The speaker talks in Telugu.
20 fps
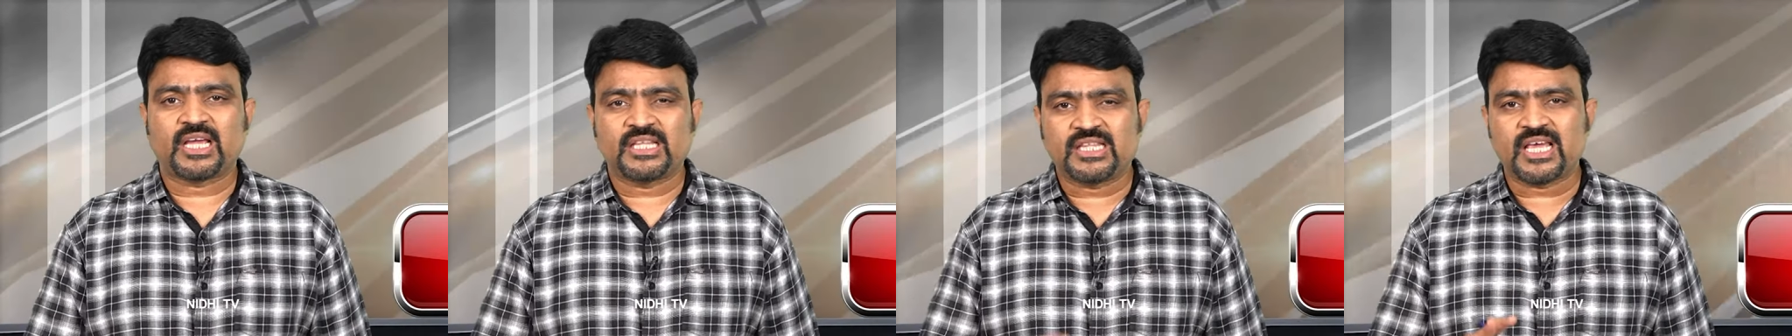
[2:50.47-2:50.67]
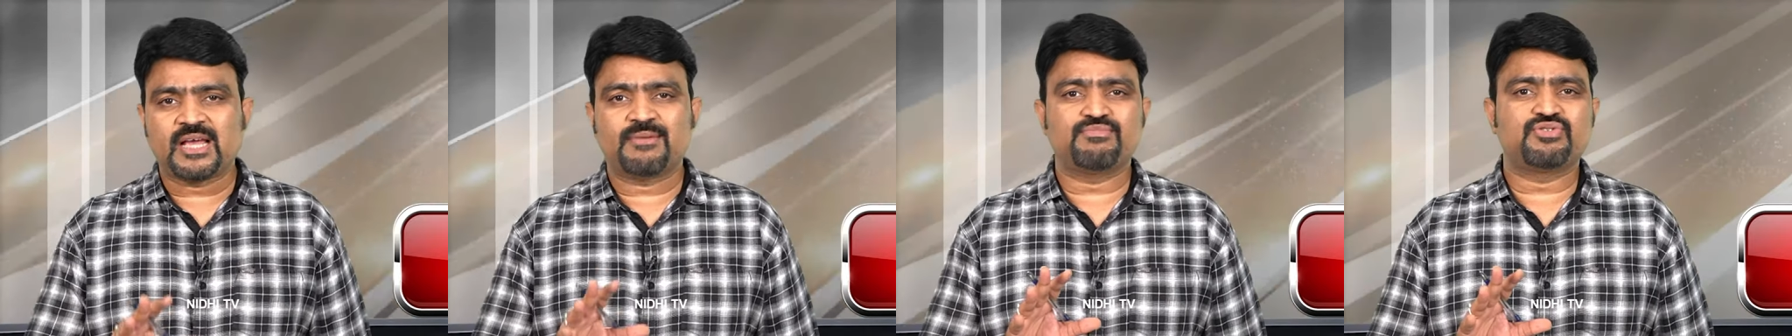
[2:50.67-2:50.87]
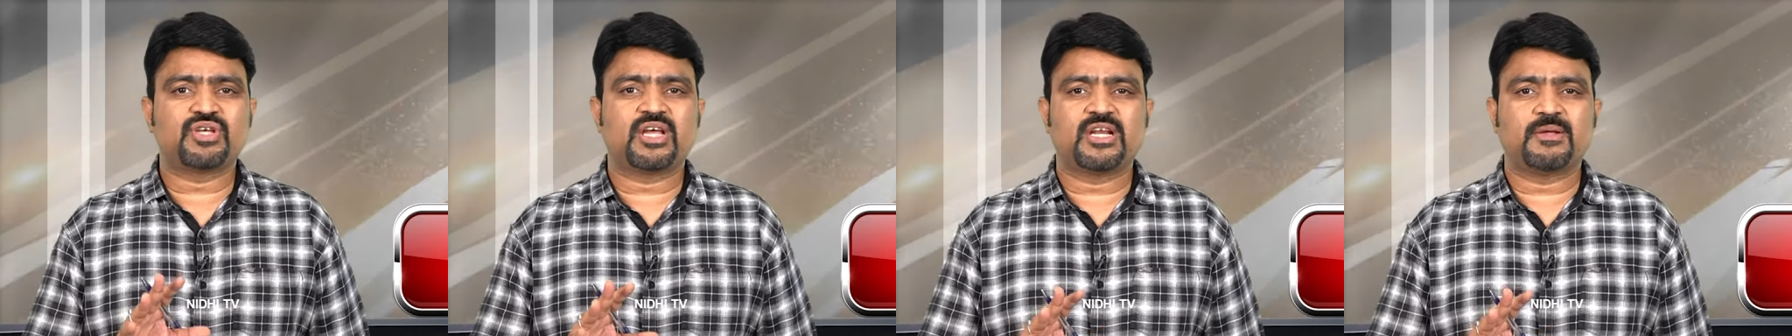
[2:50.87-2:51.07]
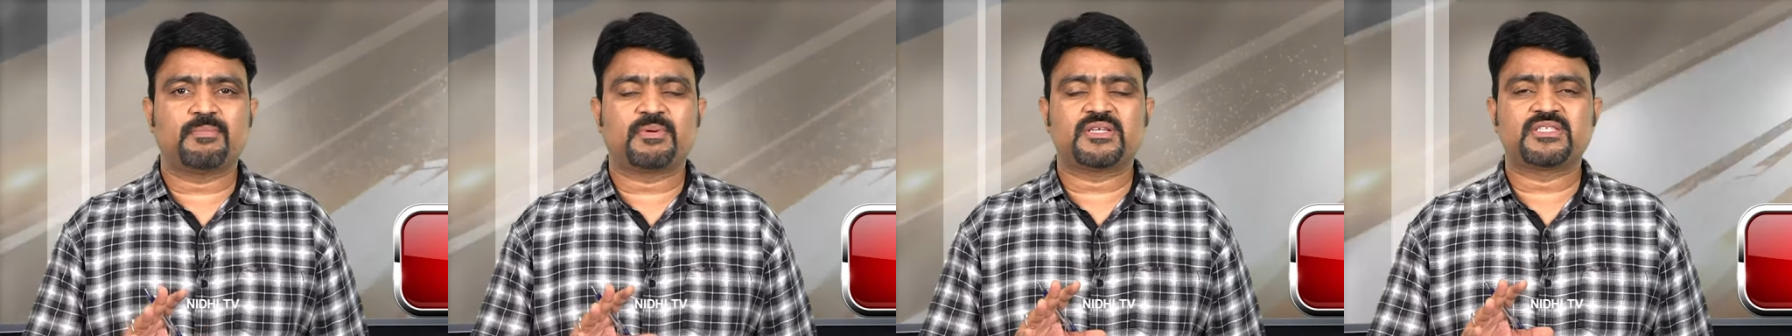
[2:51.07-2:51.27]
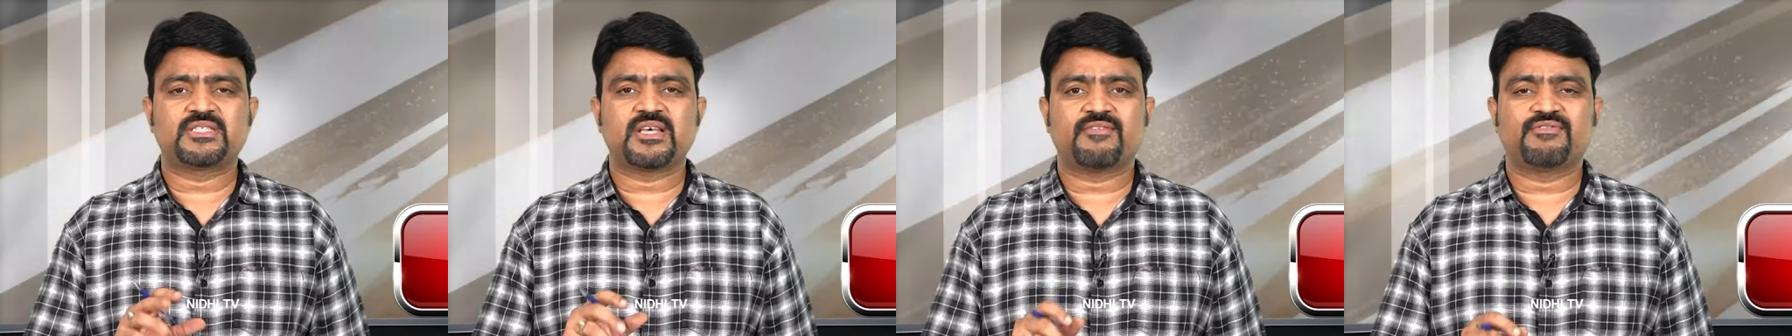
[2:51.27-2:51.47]
ఇదే అంశాన్ని
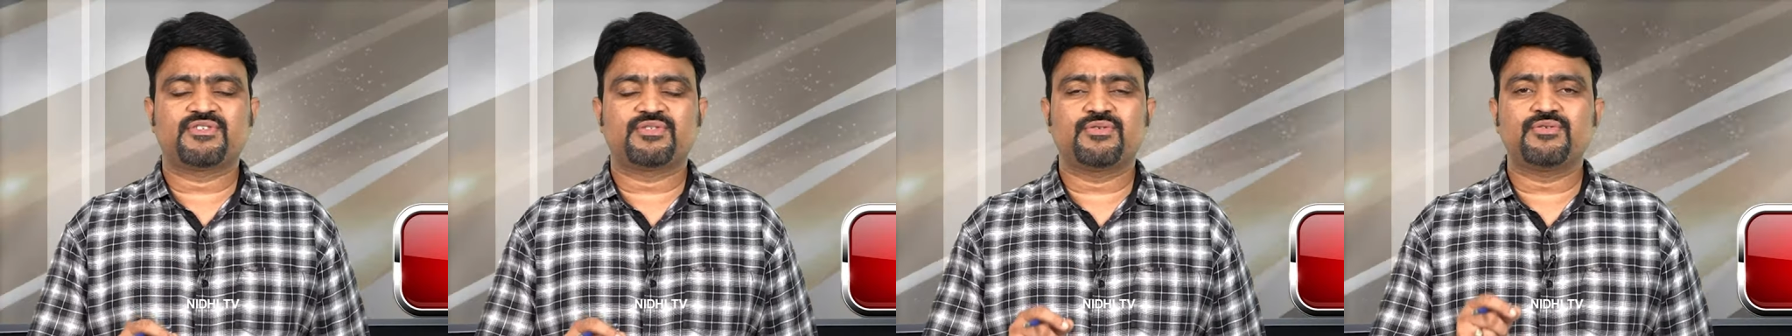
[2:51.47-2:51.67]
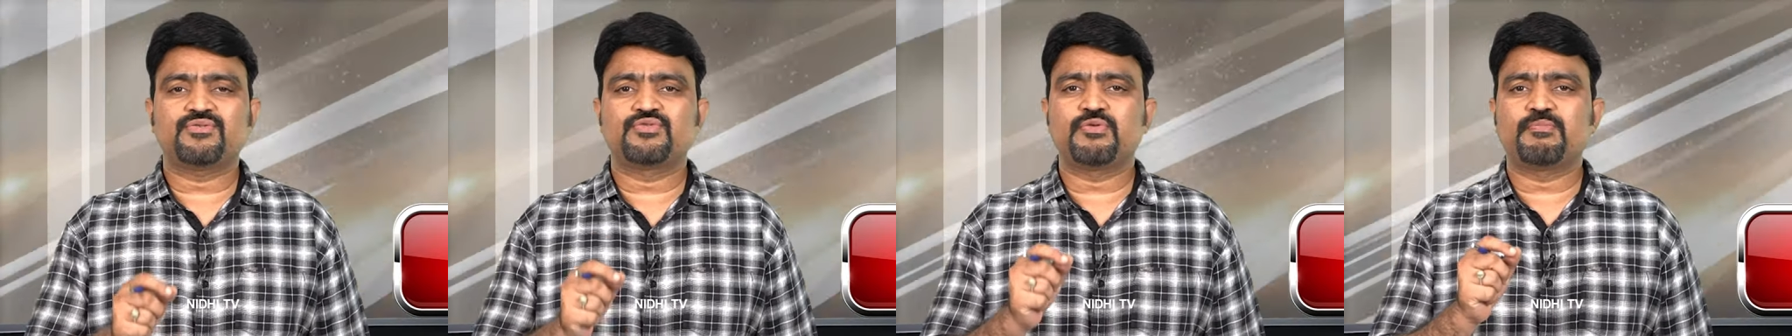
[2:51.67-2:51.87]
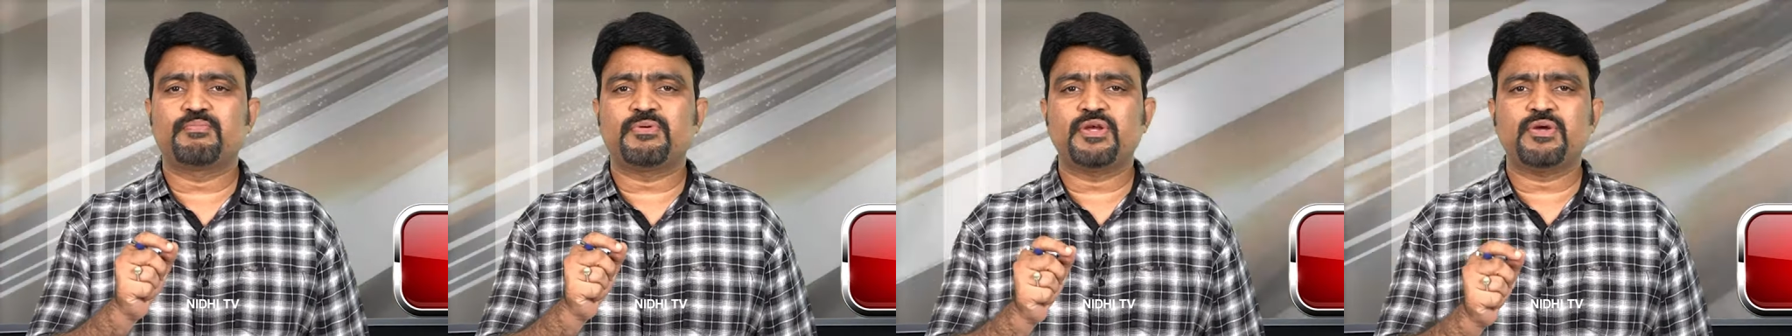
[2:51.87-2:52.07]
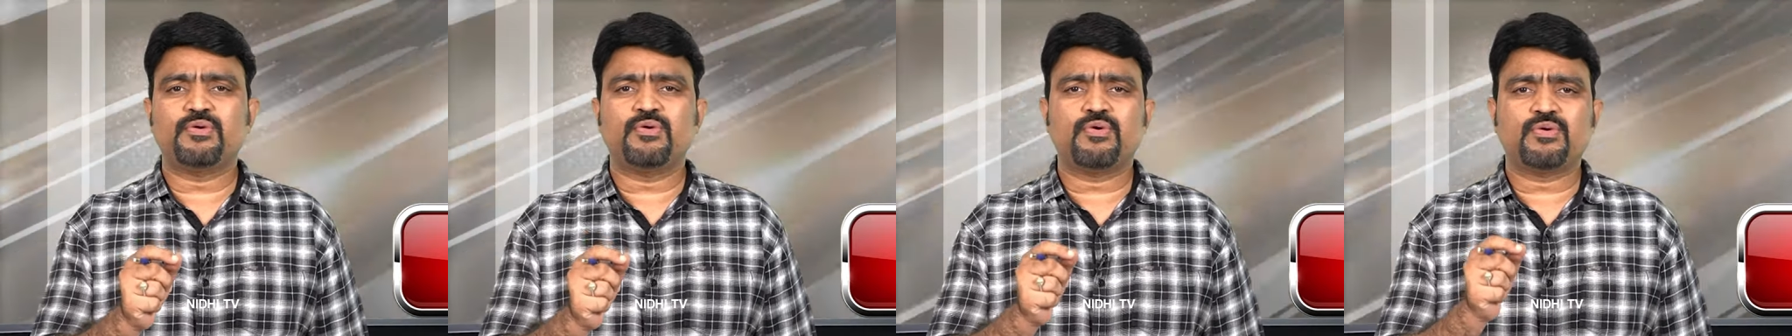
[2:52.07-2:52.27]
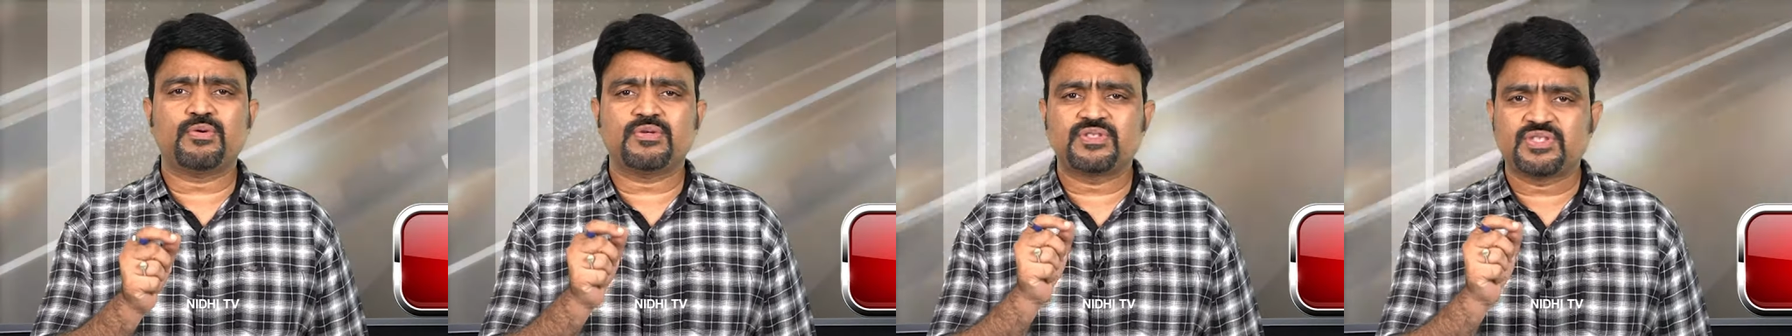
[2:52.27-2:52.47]
ప్రస్తావిస్తూ
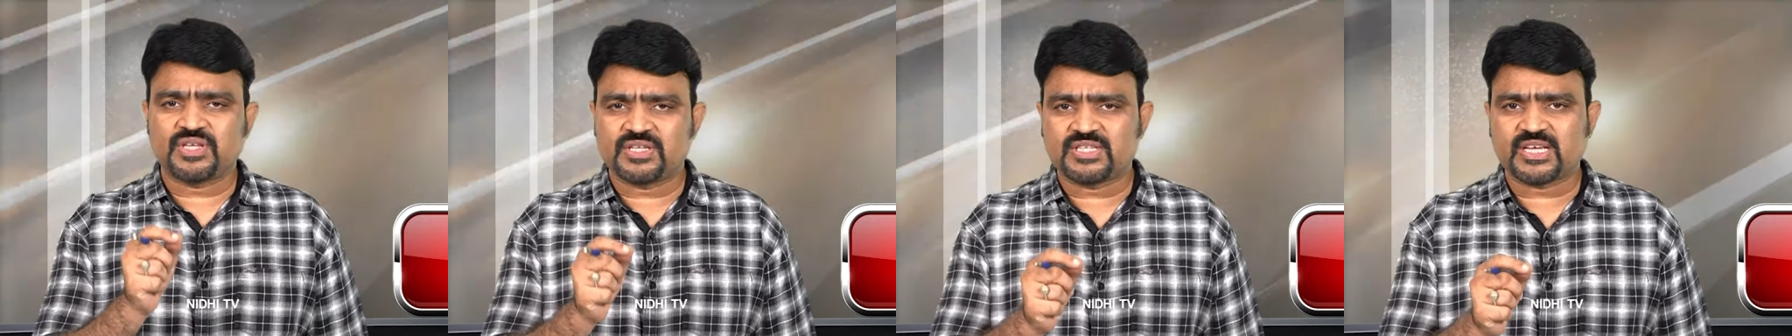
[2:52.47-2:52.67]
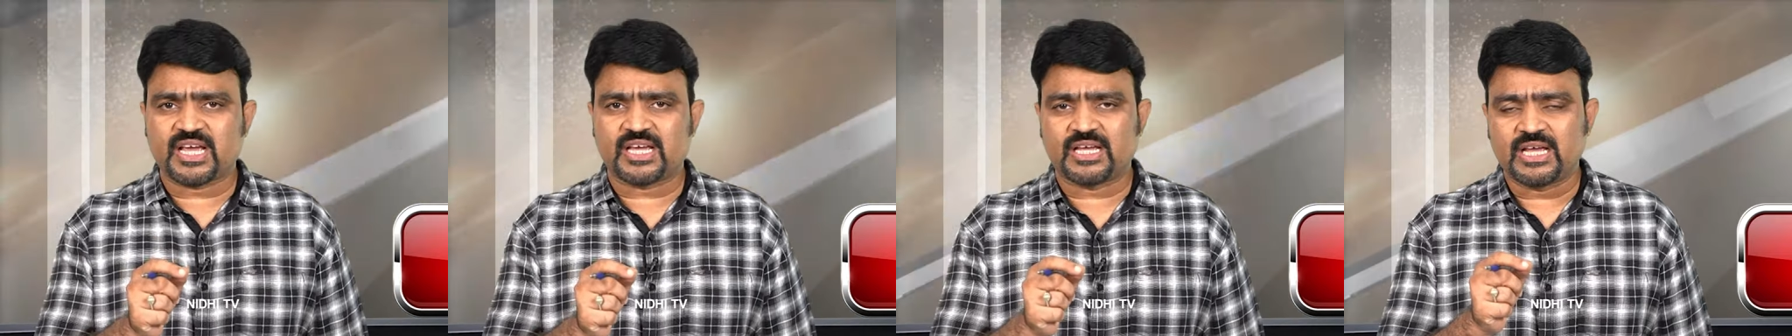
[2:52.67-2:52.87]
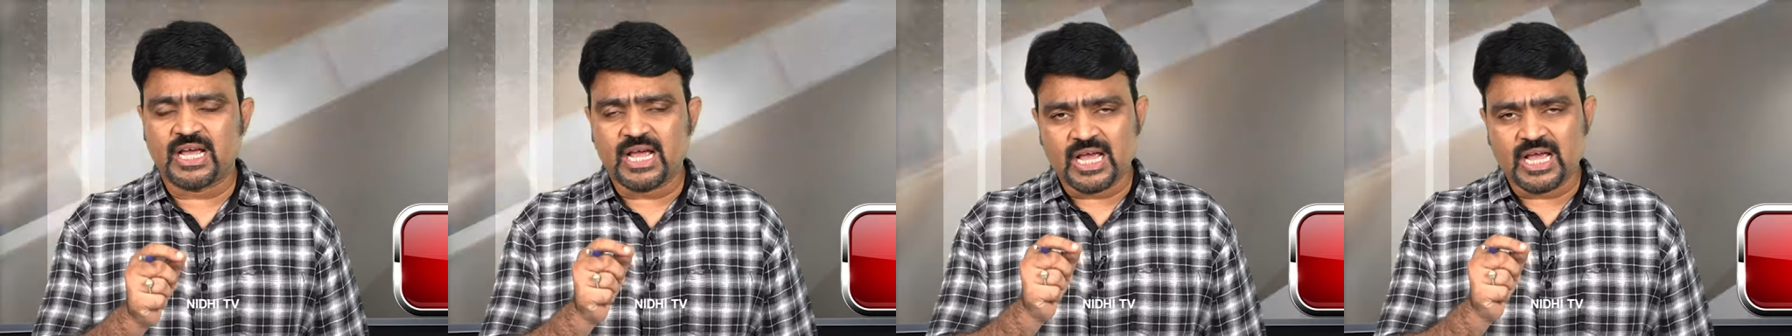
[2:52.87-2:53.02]
సుప్రీంకోర్టు సీజీఐ